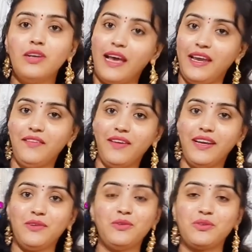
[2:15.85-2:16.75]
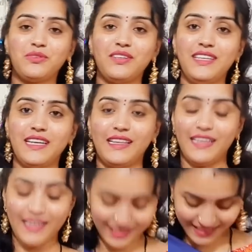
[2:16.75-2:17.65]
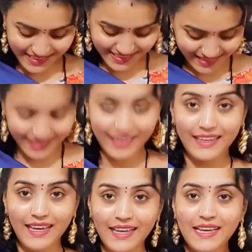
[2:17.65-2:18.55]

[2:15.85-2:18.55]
లైట్ వెయిట్ ఉంటుంది అందరికీ తెలిసినదే కదా